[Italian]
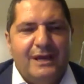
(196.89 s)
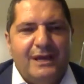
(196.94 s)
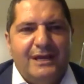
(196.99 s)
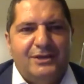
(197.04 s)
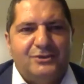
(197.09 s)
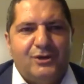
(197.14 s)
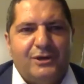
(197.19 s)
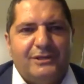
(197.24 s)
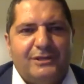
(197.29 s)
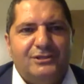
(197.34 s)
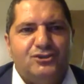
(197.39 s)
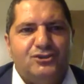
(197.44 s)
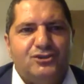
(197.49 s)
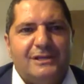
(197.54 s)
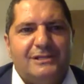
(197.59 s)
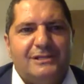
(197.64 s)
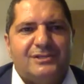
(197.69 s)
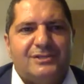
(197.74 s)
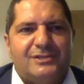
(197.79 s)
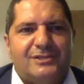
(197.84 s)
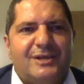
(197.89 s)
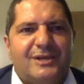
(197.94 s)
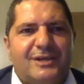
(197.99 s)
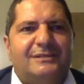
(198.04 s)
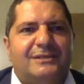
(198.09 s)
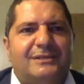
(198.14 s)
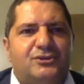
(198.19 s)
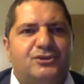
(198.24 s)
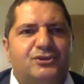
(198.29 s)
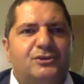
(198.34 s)
e cioè dice il
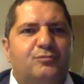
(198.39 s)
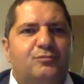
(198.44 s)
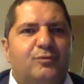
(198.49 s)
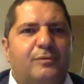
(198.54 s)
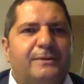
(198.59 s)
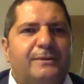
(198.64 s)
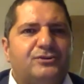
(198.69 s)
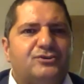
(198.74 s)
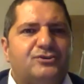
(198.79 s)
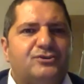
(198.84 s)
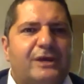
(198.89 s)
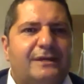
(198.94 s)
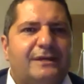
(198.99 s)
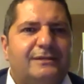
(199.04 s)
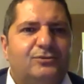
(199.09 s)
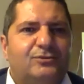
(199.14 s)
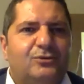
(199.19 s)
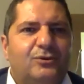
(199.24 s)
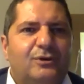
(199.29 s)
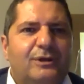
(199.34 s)
65%